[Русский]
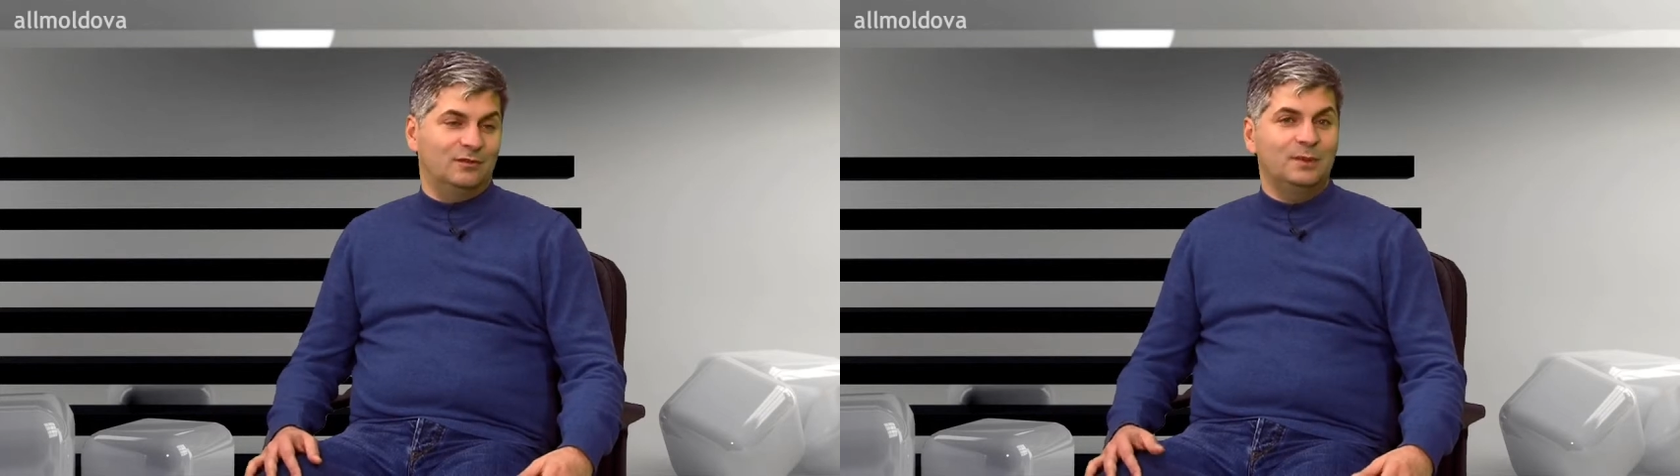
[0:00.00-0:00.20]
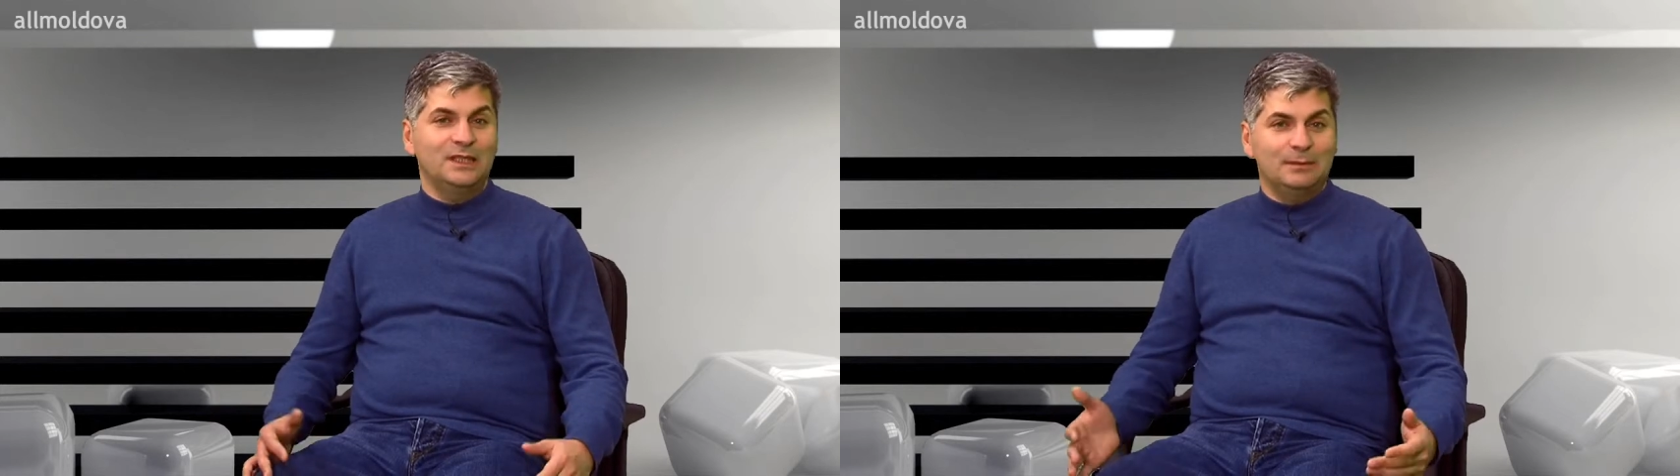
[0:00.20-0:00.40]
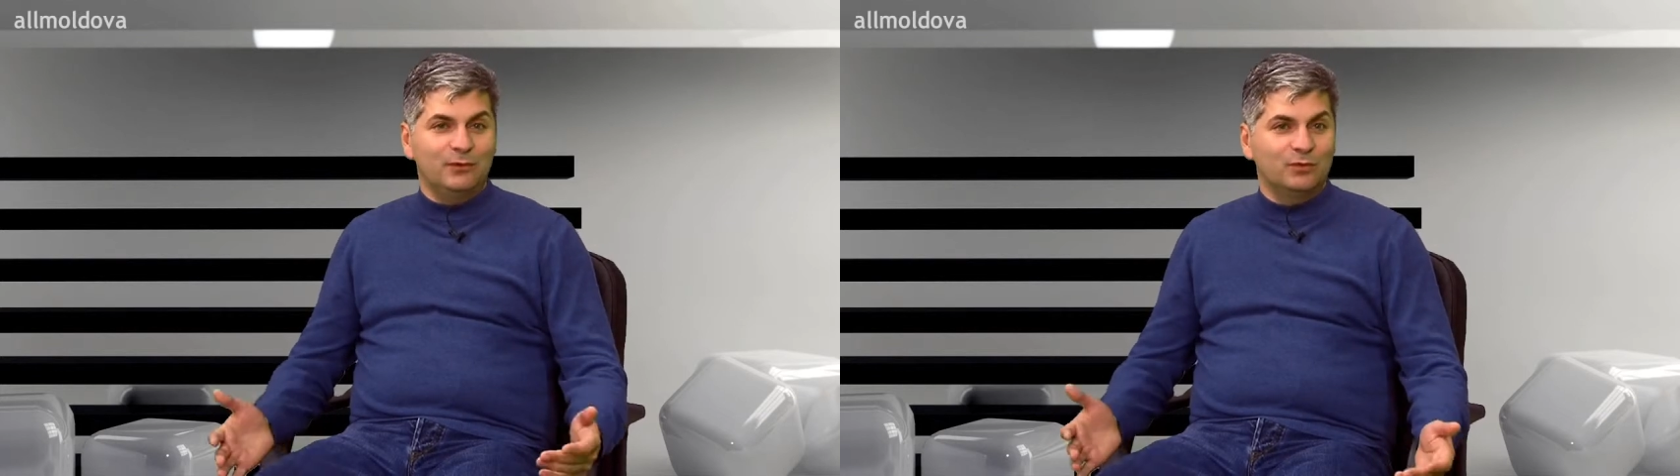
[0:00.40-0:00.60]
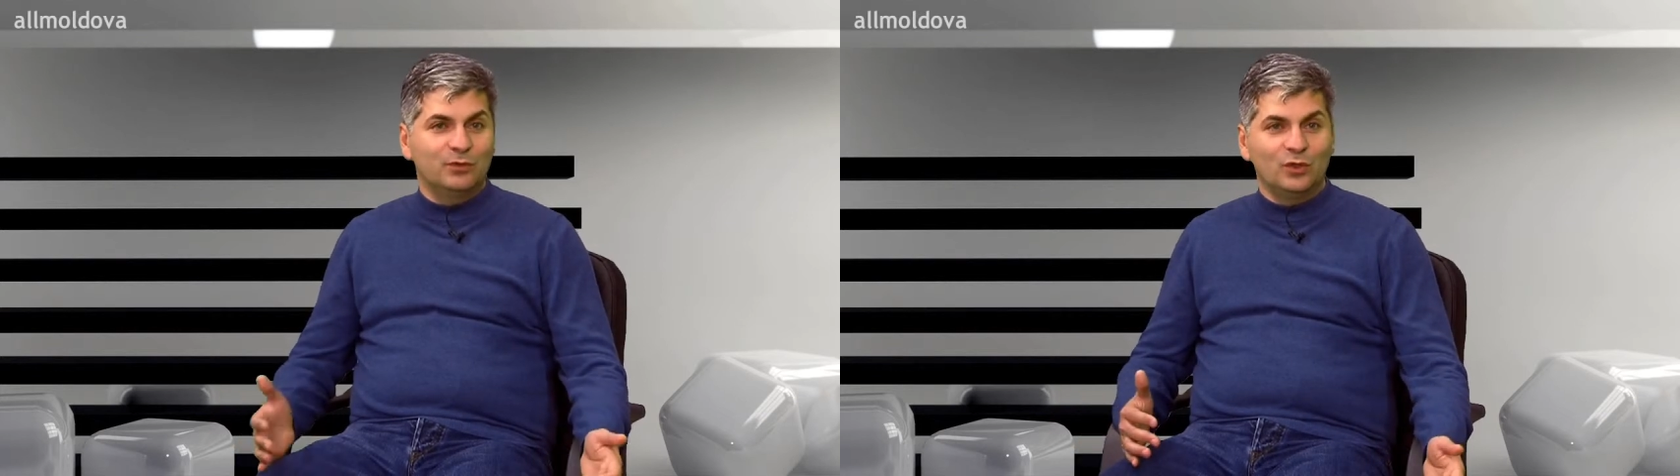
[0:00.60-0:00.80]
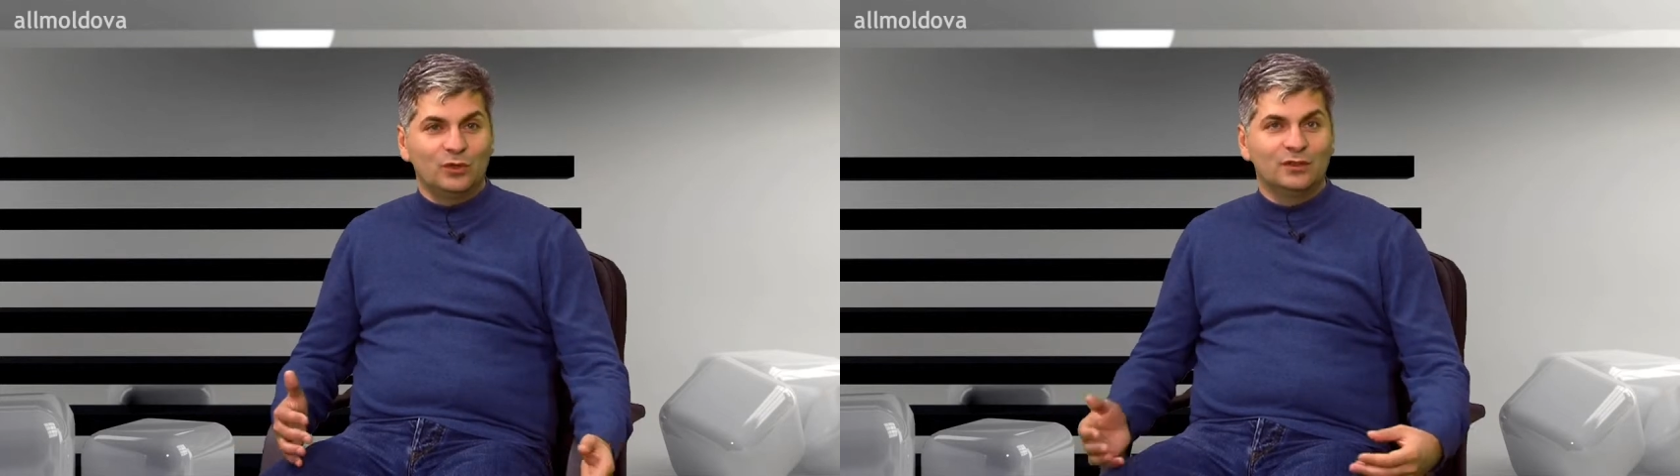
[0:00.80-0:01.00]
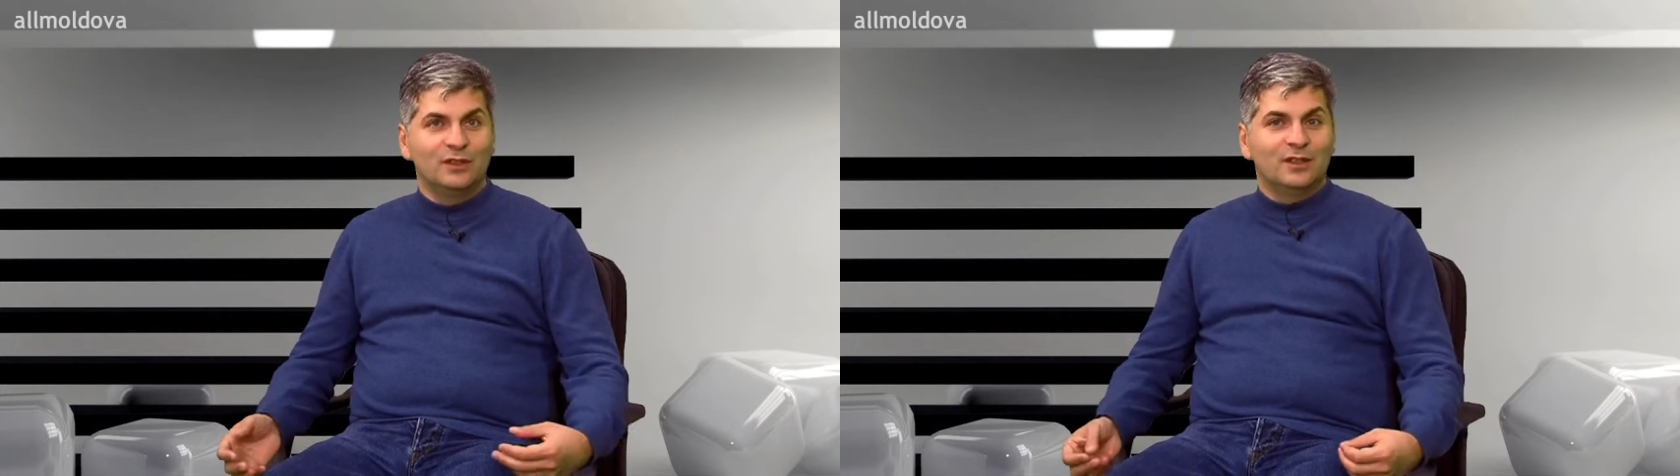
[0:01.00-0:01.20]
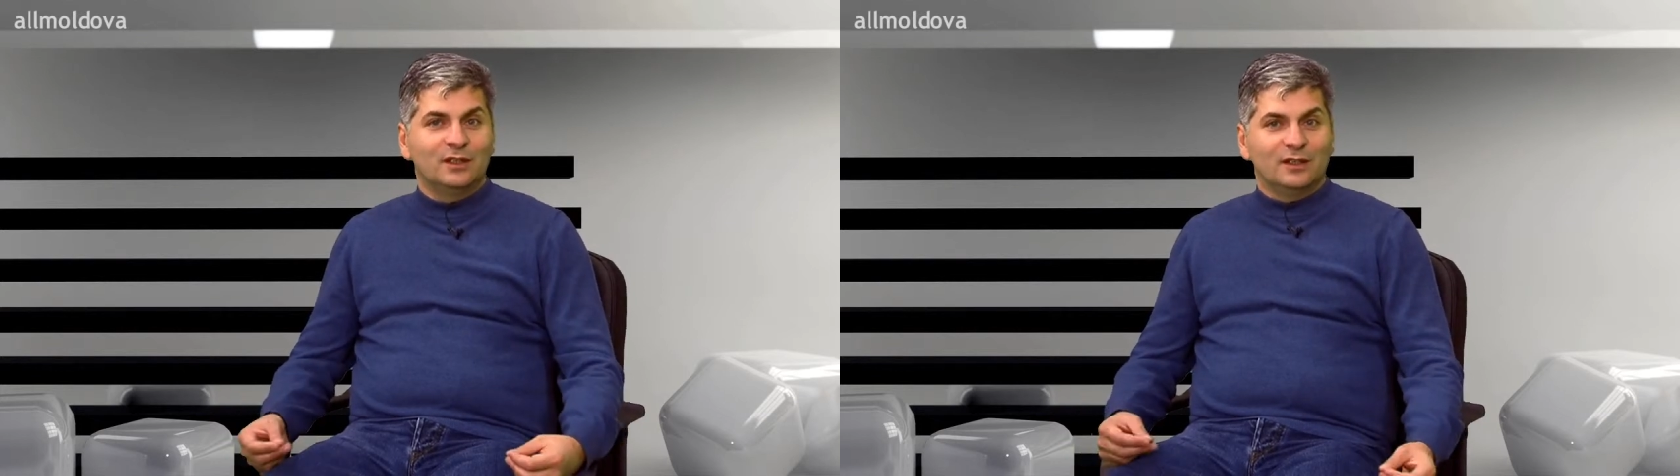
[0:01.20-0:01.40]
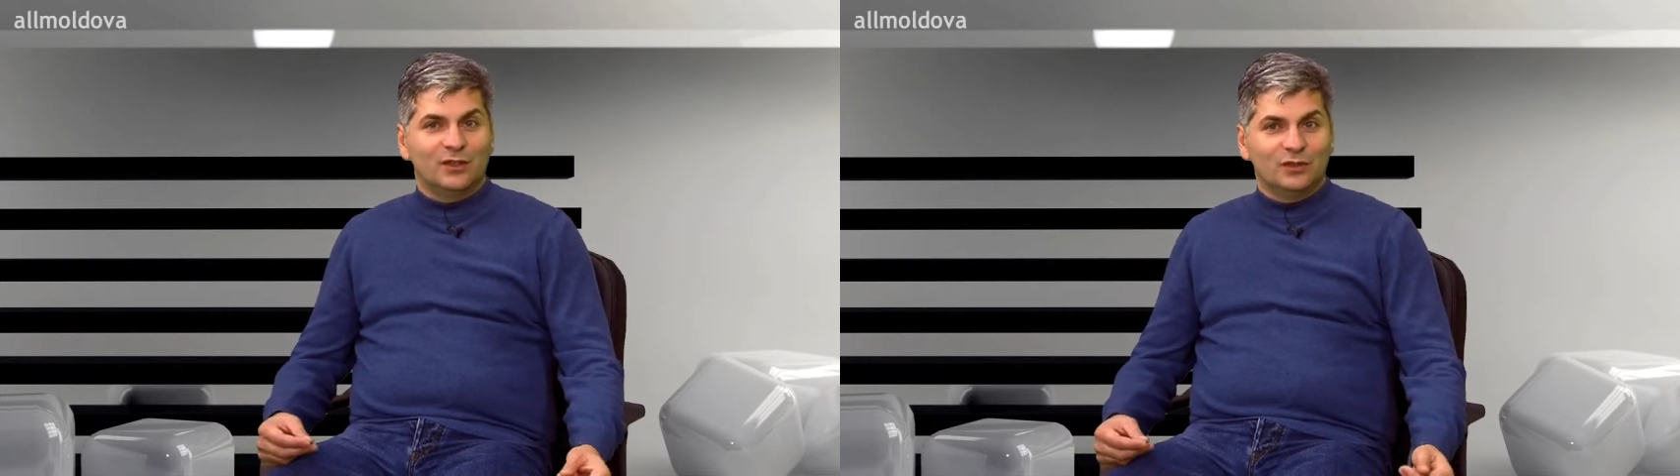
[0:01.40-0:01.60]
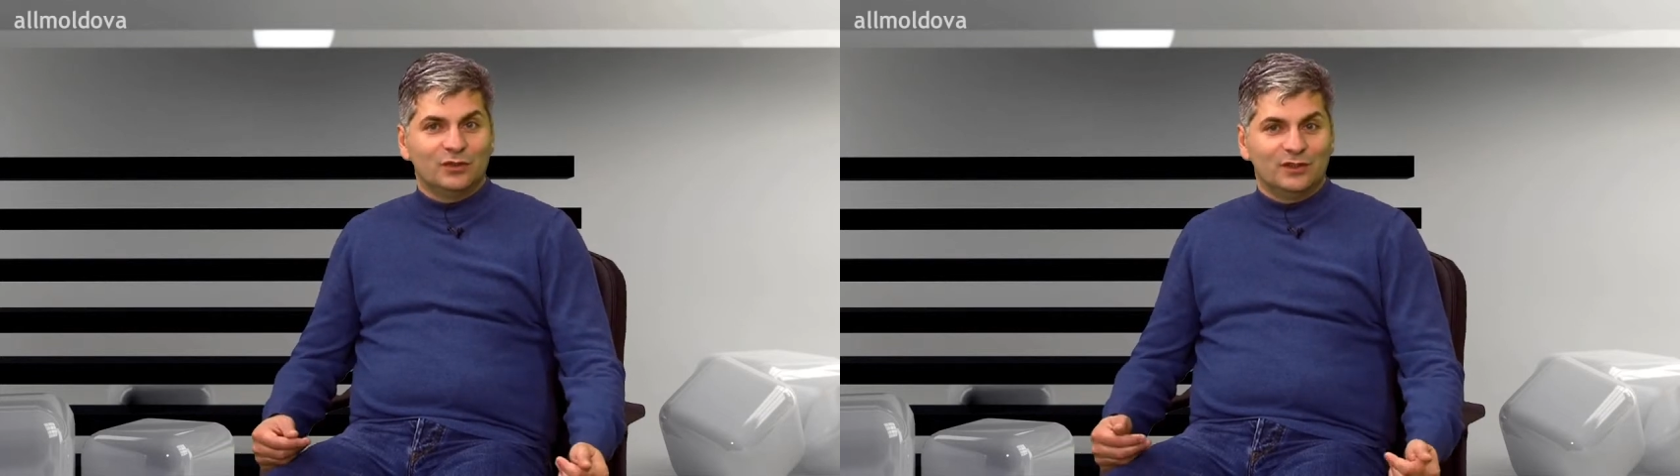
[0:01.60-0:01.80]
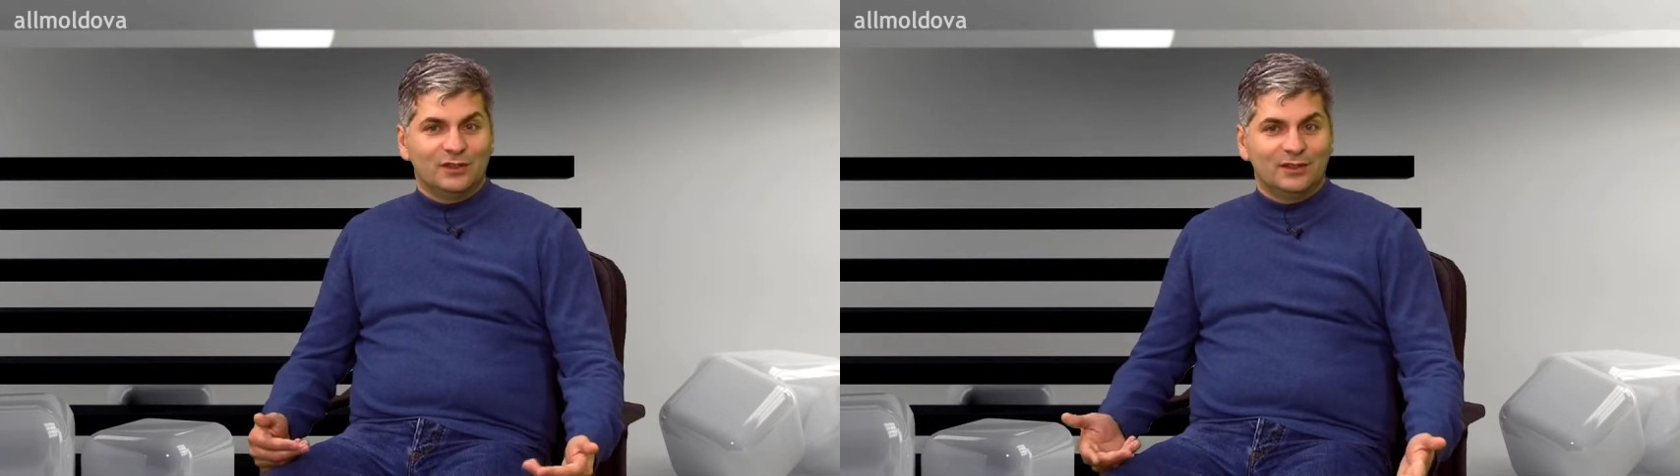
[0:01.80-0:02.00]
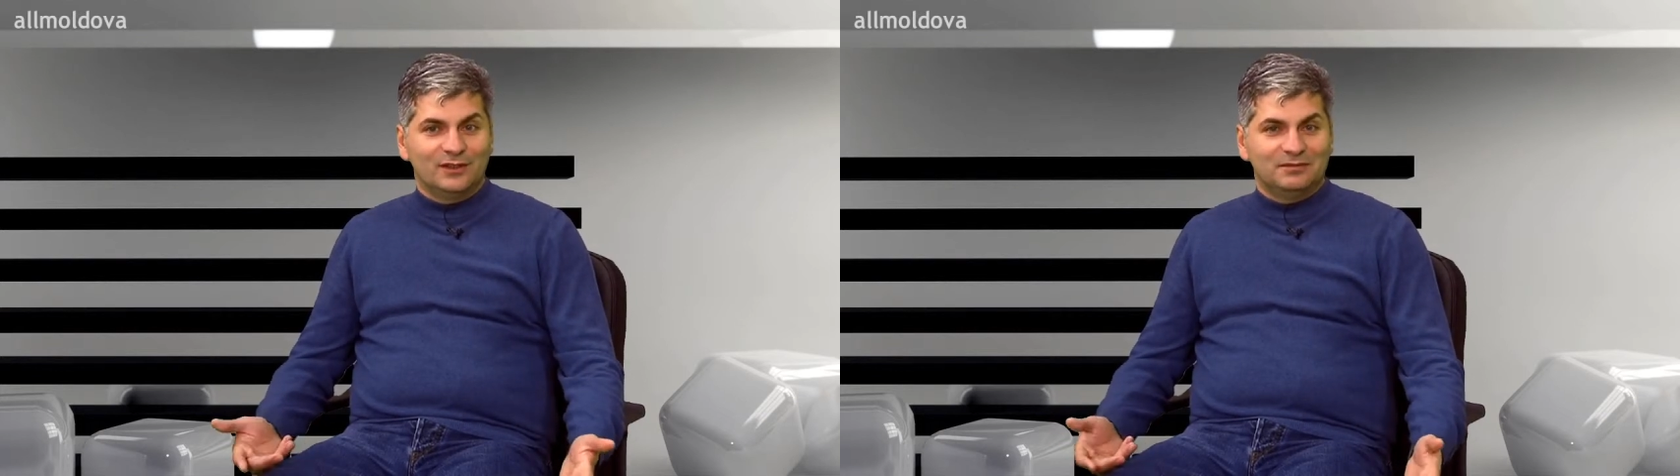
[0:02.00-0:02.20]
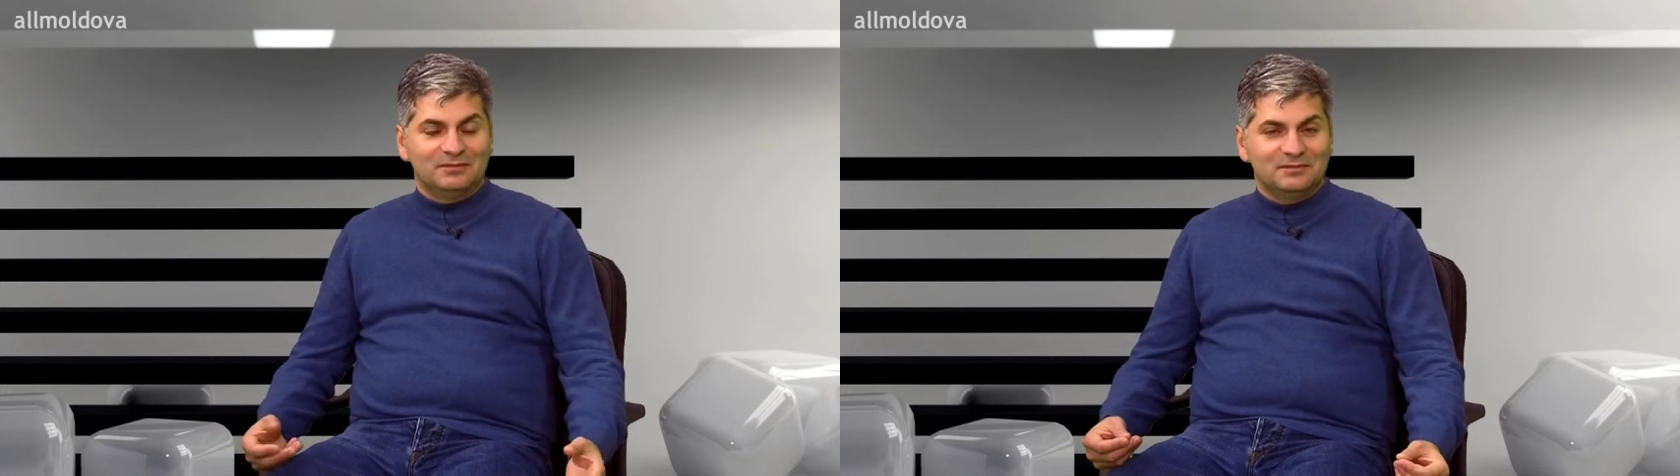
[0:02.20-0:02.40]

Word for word: В принципе, футбол, он, он, э,